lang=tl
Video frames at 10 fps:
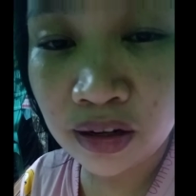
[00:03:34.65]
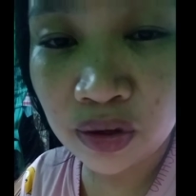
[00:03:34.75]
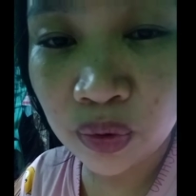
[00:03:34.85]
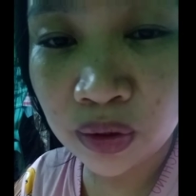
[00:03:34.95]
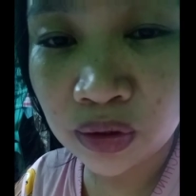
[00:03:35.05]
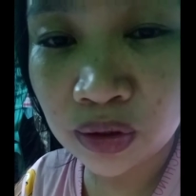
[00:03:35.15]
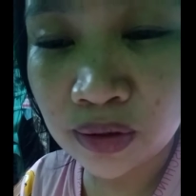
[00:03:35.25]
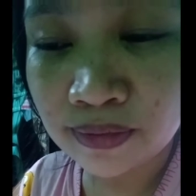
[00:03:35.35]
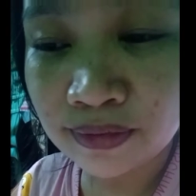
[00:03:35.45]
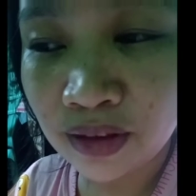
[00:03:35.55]
yun.
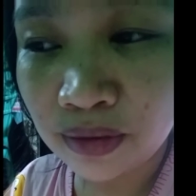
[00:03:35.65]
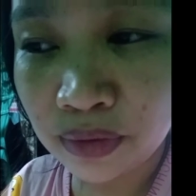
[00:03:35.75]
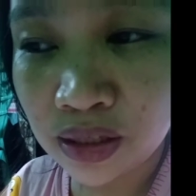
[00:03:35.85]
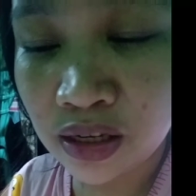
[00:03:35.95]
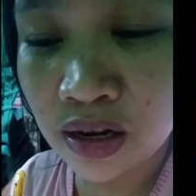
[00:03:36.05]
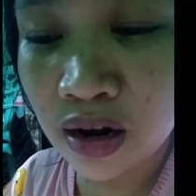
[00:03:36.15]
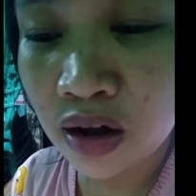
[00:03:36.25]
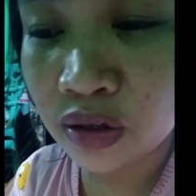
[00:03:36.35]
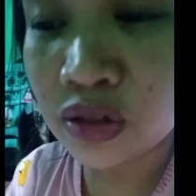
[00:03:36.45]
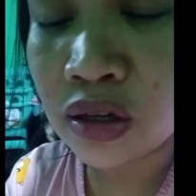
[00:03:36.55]
Masaya na ako.
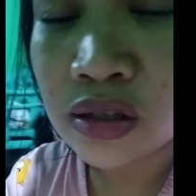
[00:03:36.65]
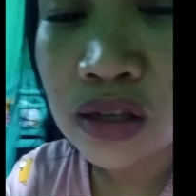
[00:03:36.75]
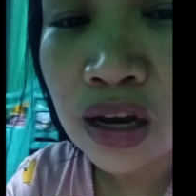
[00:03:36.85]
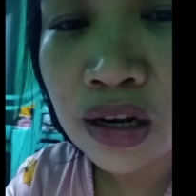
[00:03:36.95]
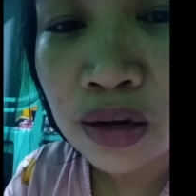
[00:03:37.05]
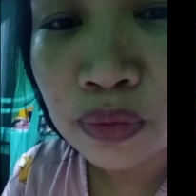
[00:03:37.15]
At saka si Adam